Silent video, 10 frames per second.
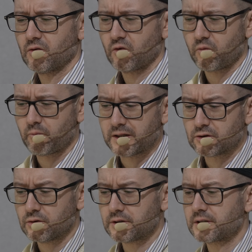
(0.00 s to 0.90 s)
В
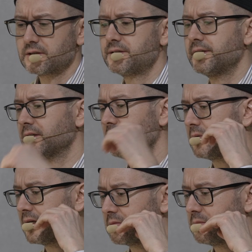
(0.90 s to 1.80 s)
потоке дел
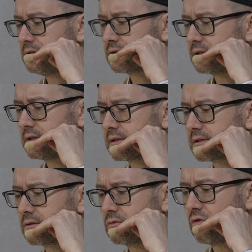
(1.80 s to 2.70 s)
мы обычно не
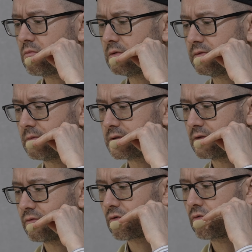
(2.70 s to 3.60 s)

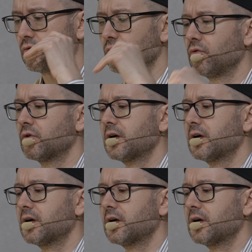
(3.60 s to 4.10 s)
задумываемся в кругу,